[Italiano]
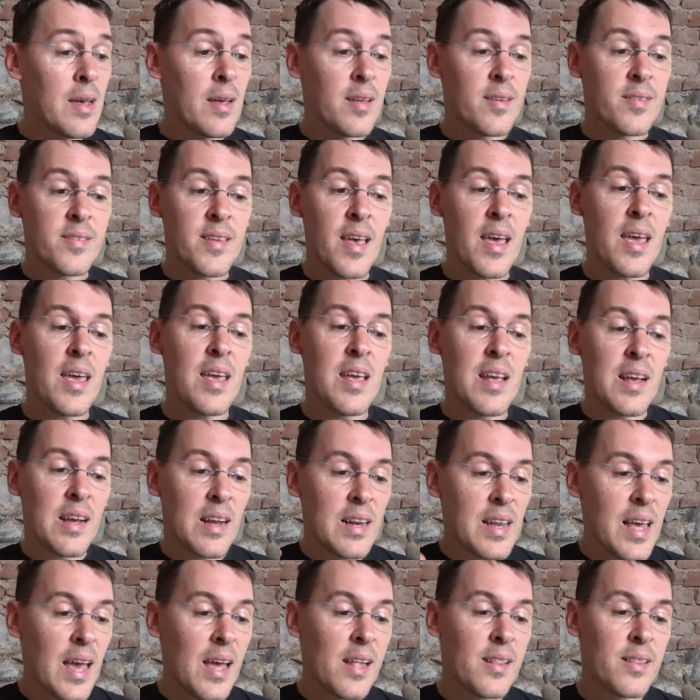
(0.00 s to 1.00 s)
se il
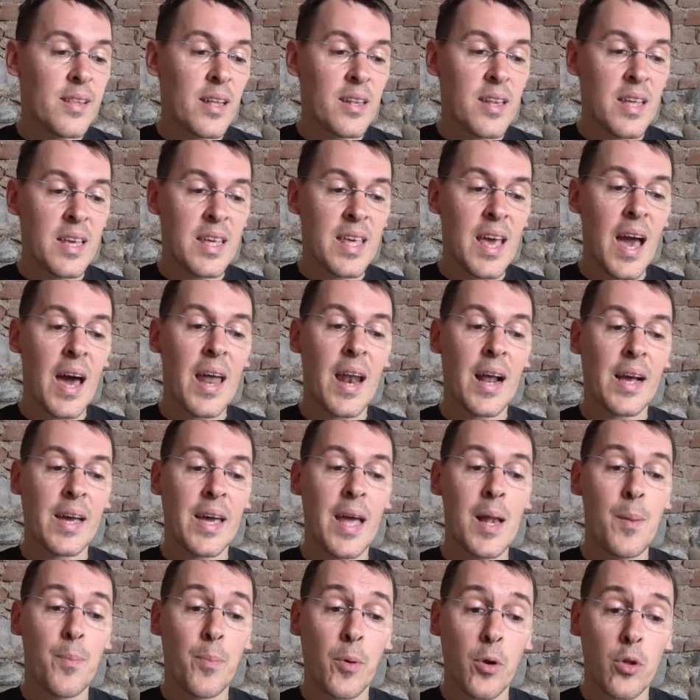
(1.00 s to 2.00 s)
cliente dichiara
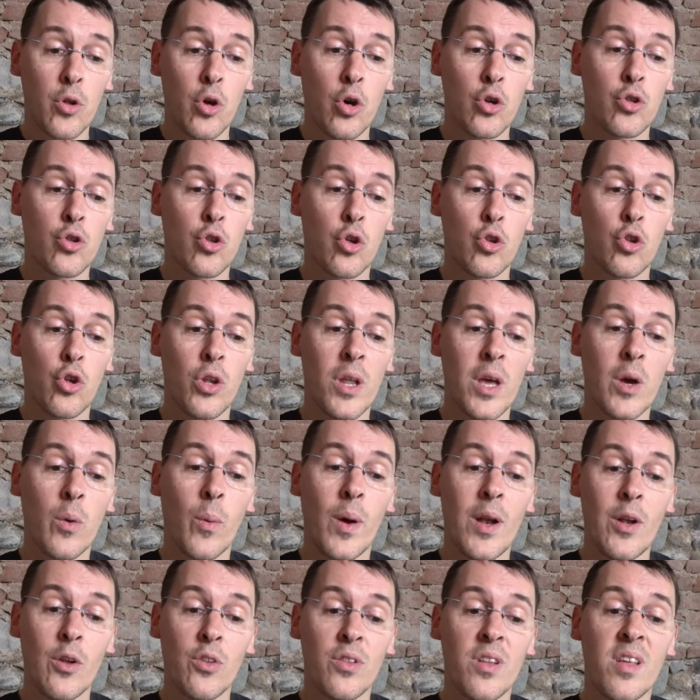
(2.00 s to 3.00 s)
che il prodotto non è
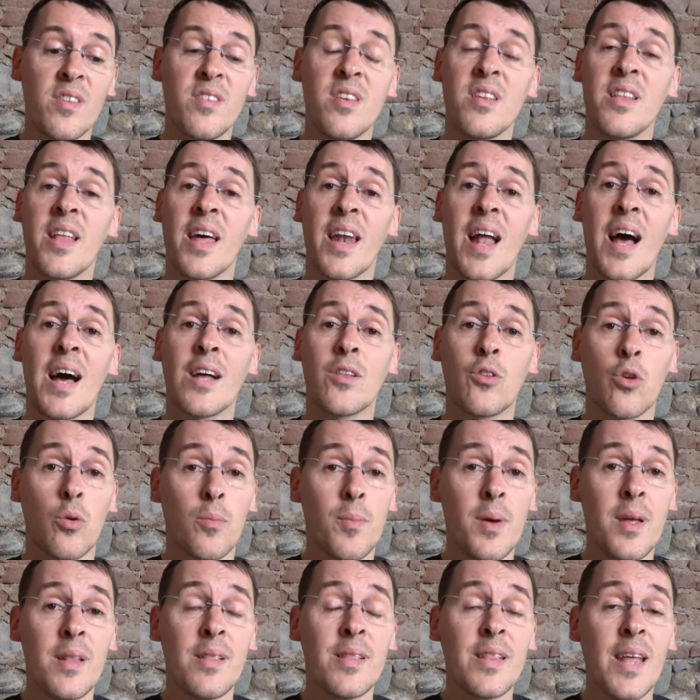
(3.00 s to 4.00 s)
quello desiderato
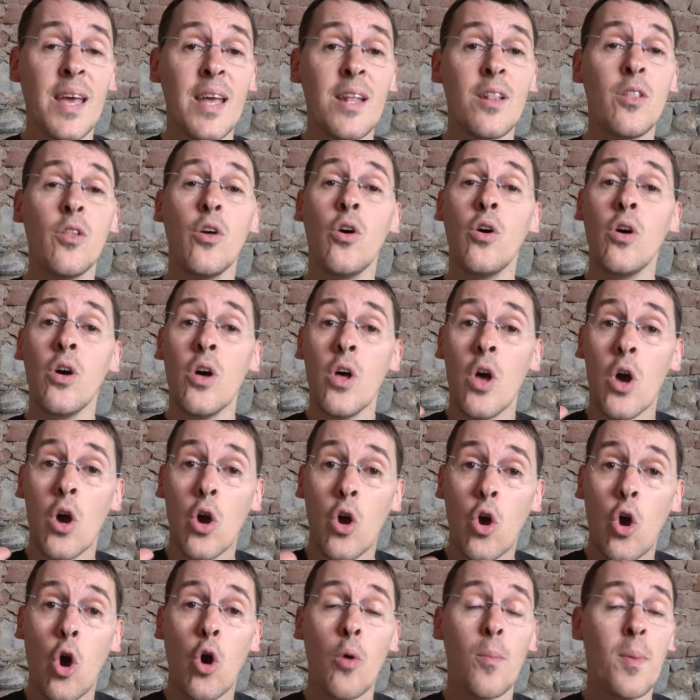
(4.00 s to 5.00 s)
mentendo,
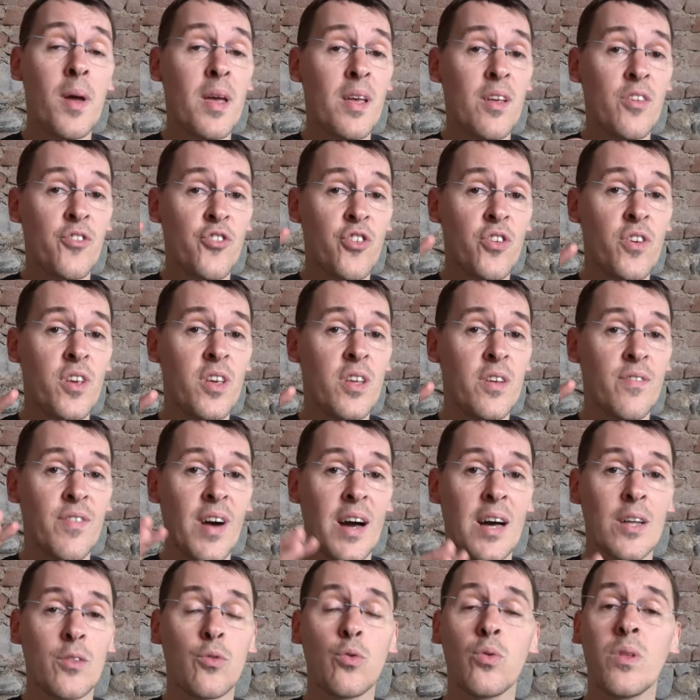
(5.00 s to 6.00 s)
come ci
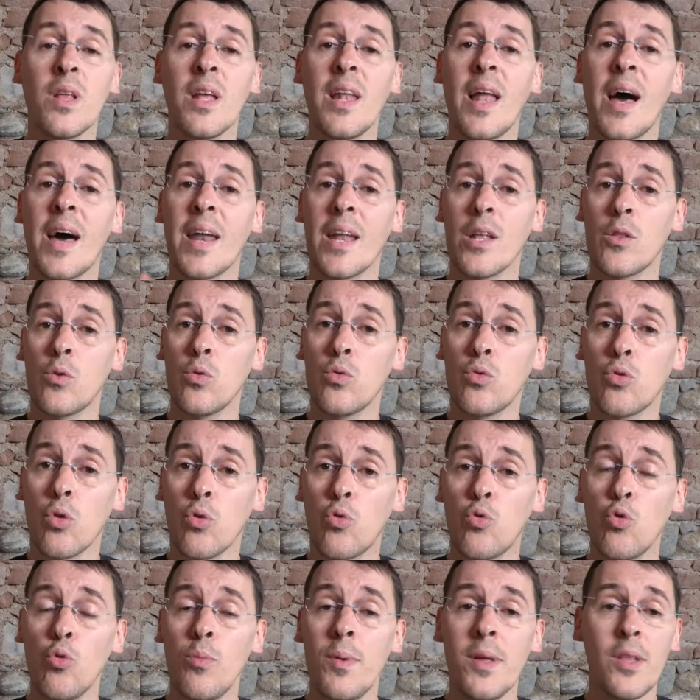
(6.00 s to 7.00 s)
va a tutelare tutto
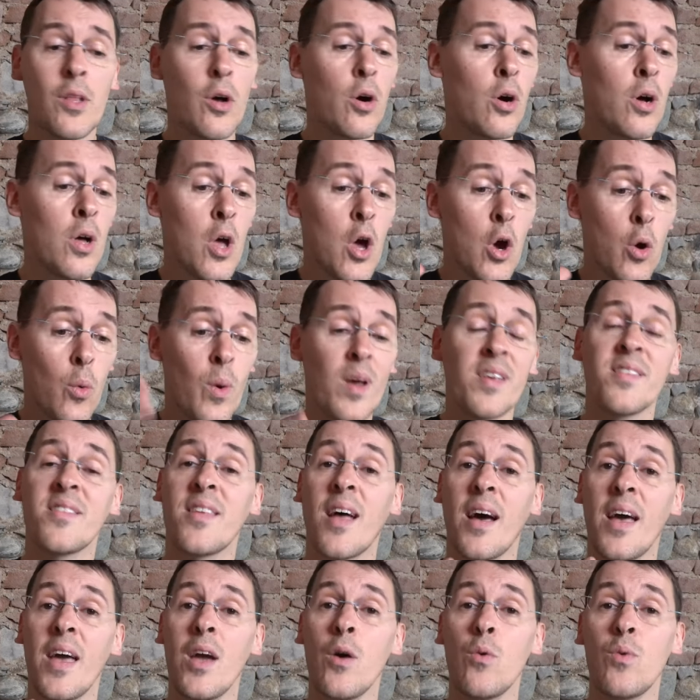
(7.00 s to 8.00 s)
subito?
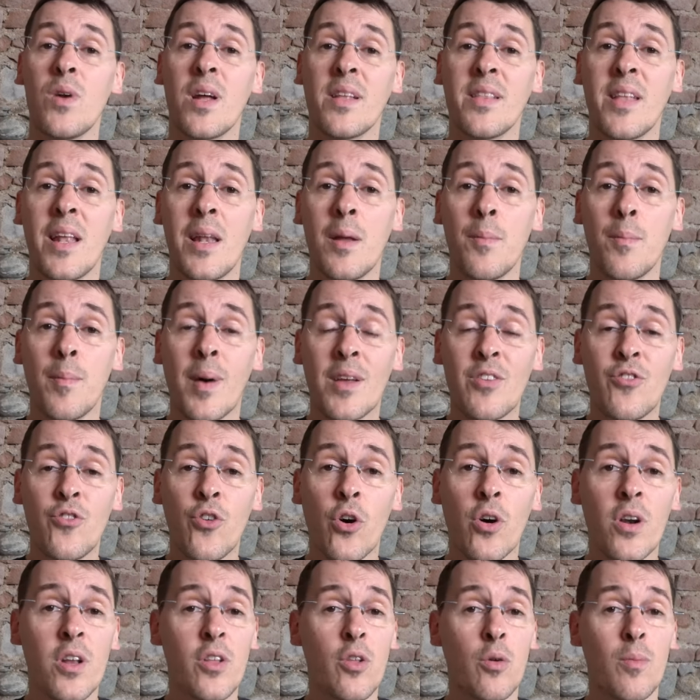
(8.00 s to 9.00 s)
Questa è una delle
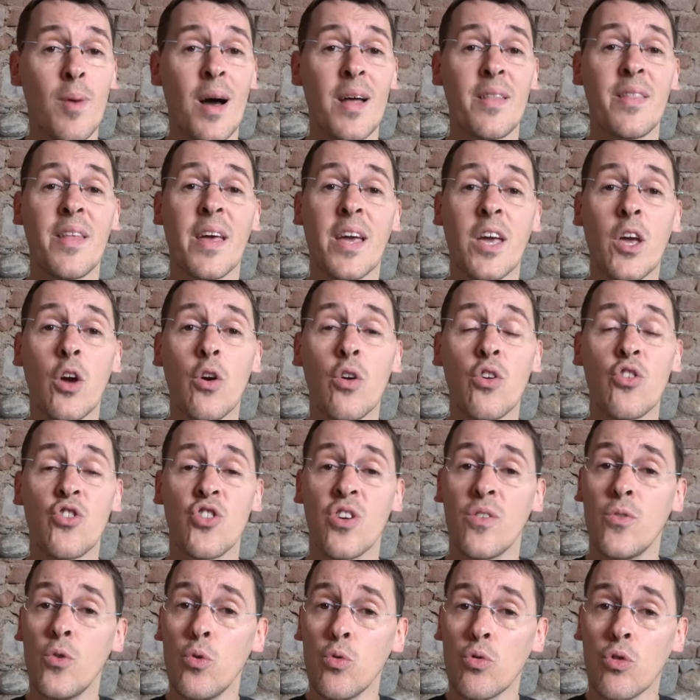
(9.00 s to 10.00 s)
maggiori domande che ho
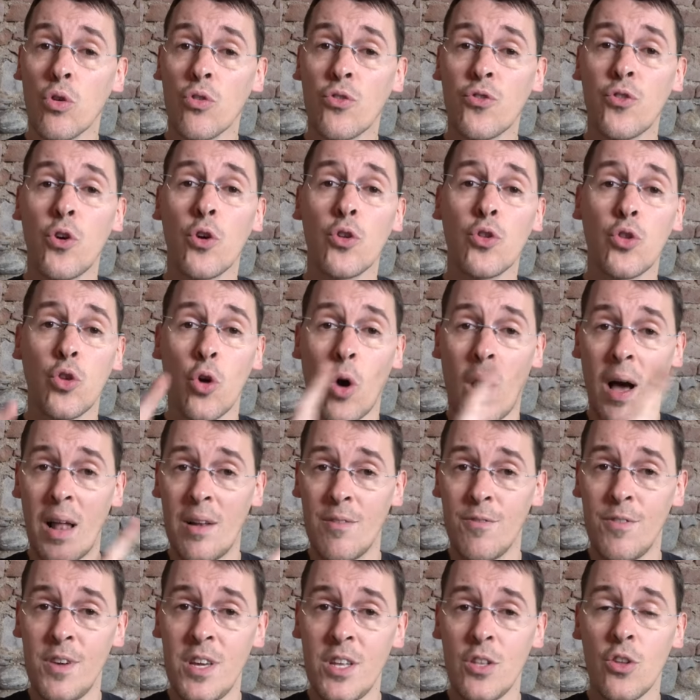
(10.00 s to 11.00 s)
ricevuto sotto
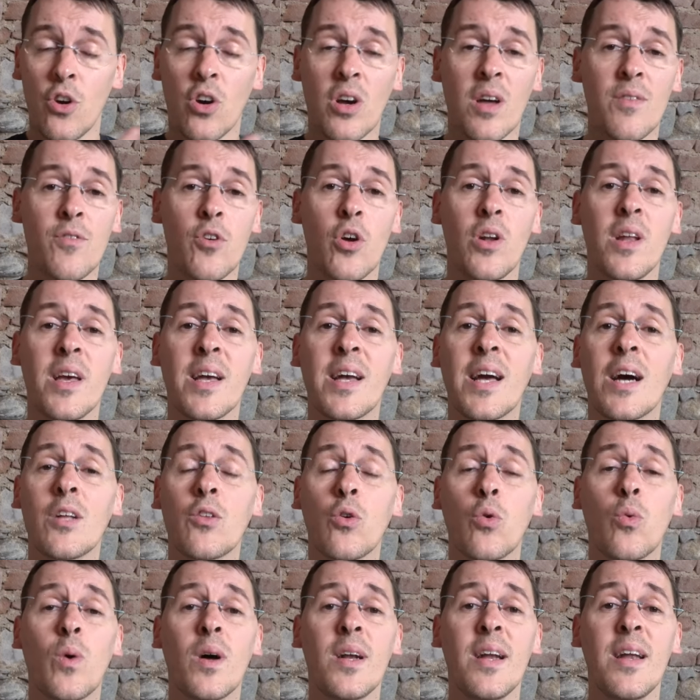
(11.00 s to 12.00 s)
al video che vi ho
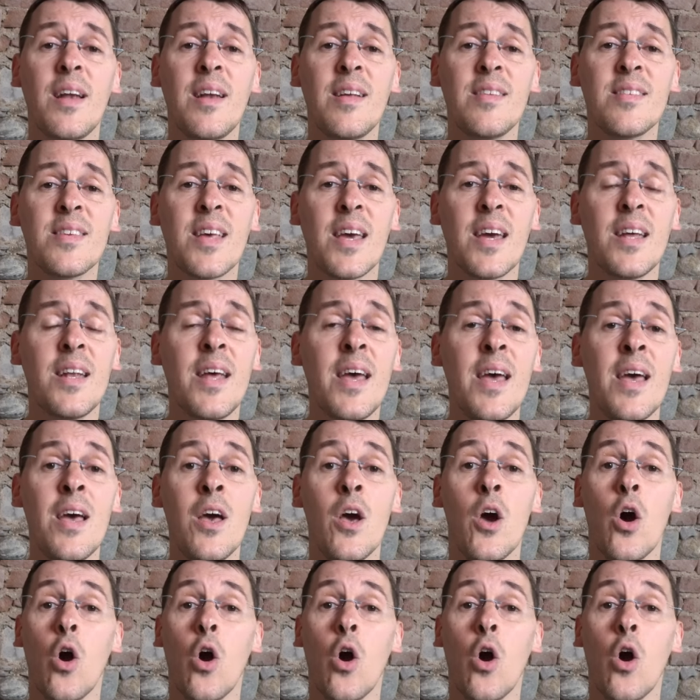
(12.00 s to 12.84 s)
elencato qua nelle schede.